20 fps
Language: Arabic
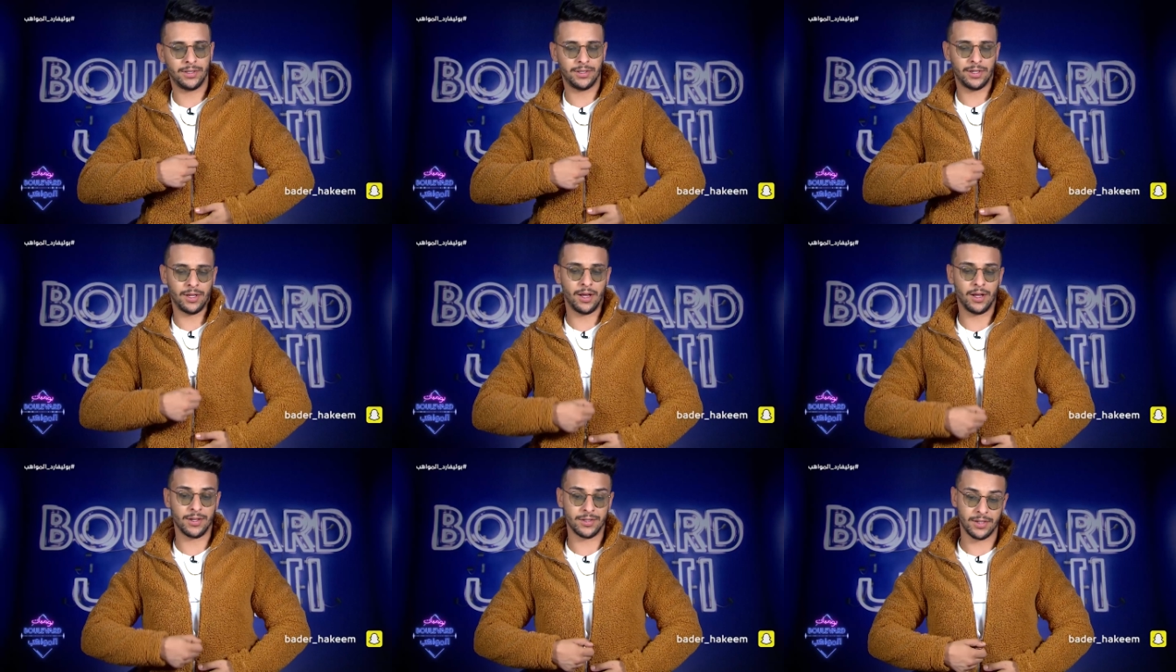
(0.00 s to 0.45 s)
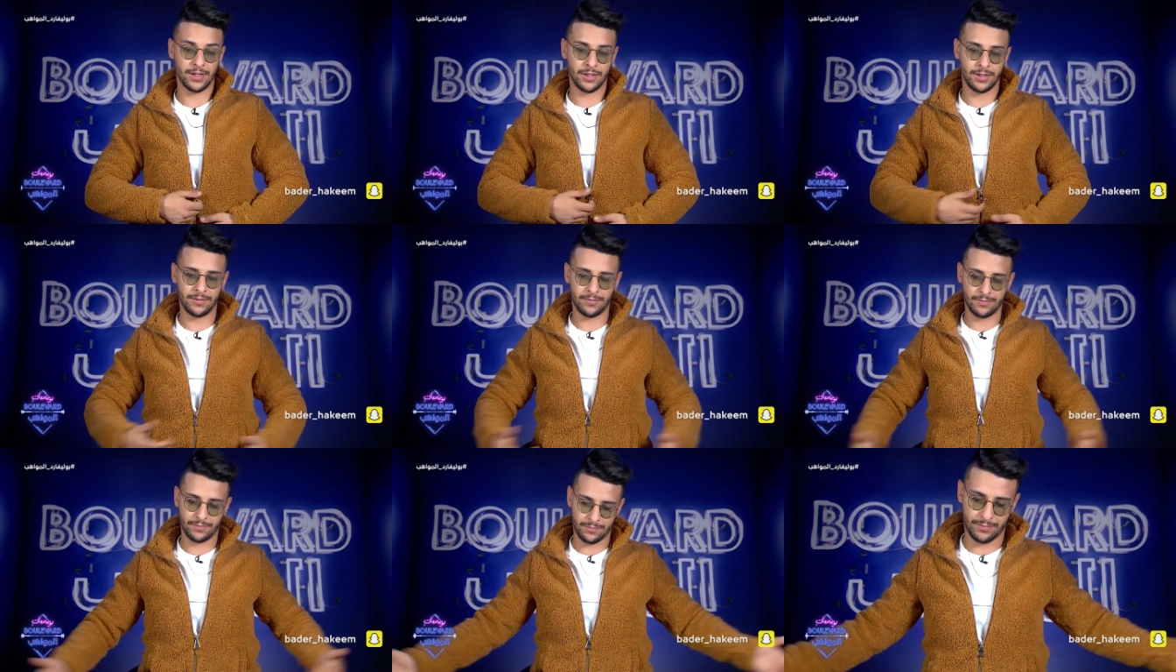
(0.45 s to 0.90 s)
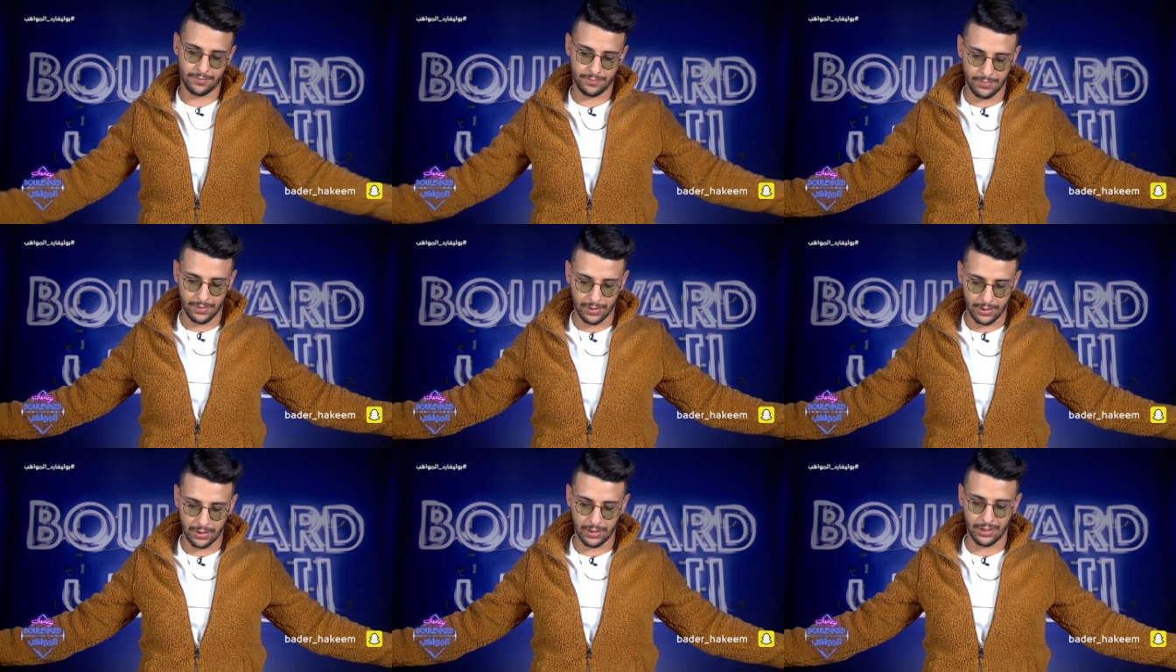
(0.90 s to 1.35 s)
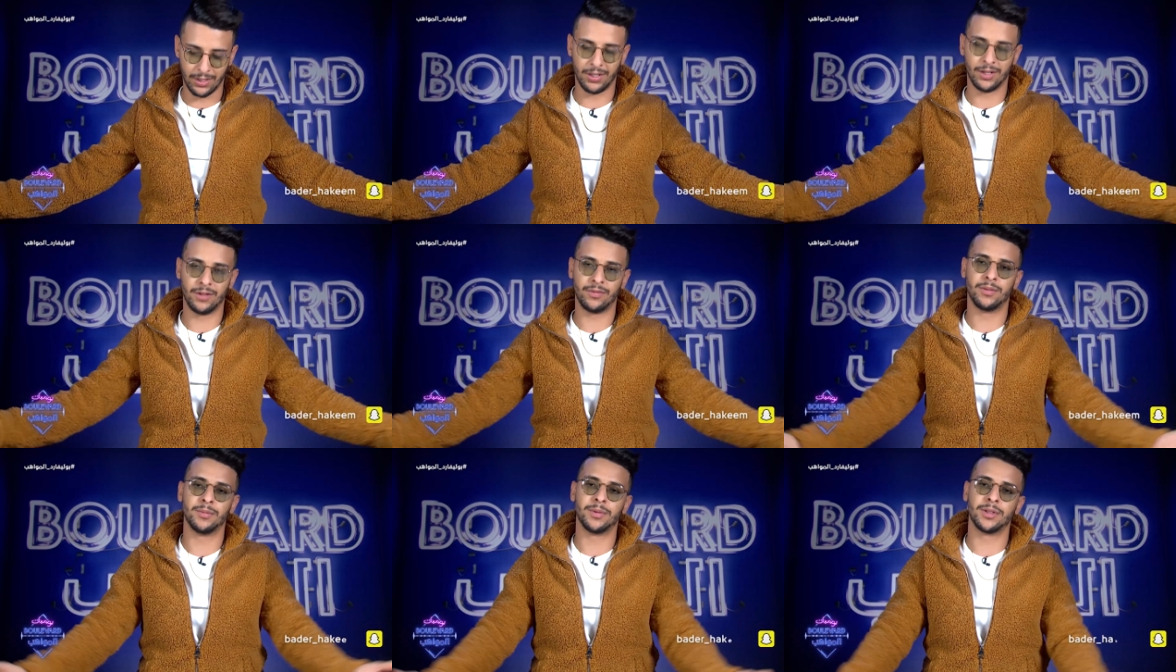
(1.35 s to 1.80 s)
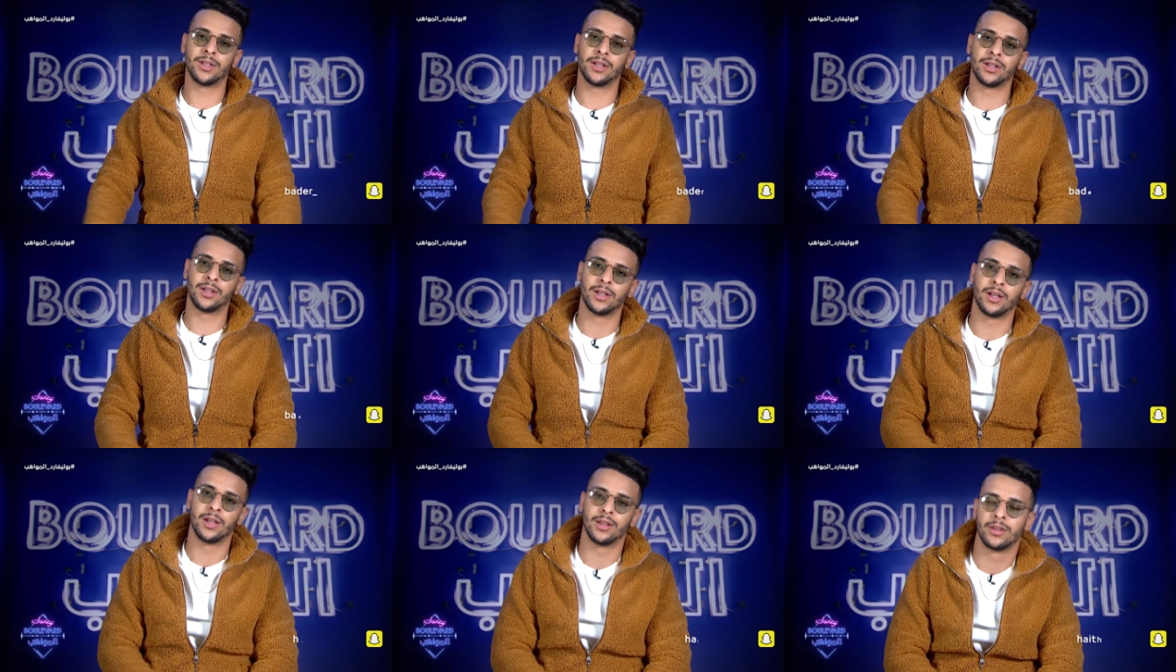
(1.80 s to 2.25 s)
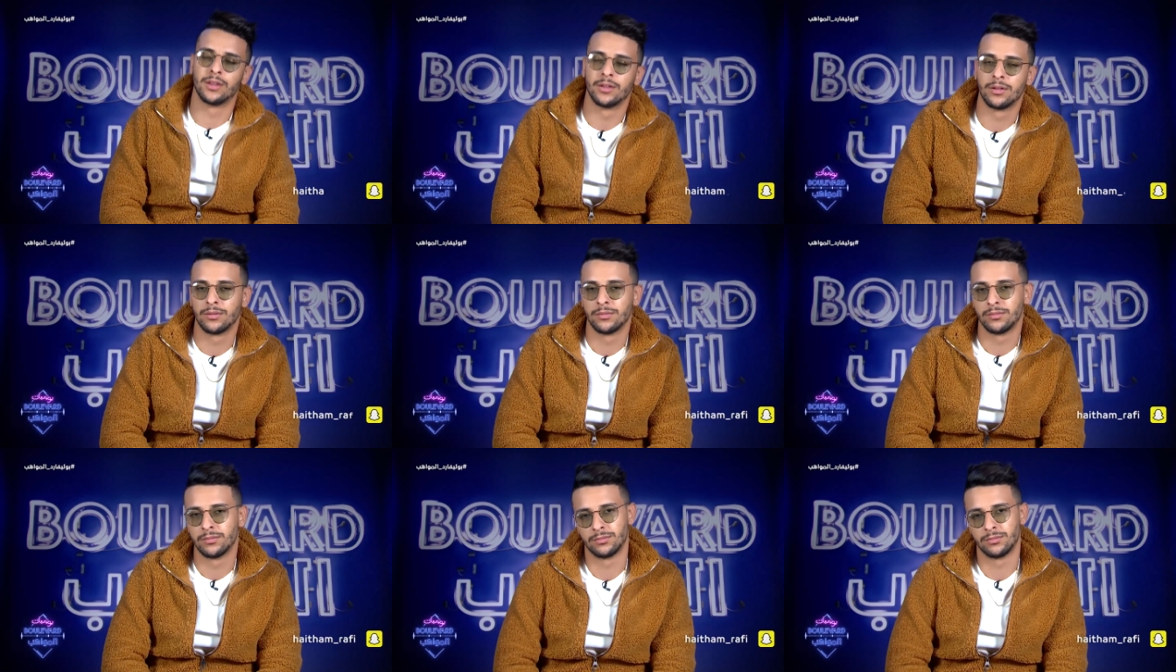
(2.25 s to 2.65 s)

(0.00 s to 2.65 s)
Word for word: عطينا حصانه اكيد انا في منطقه الخطر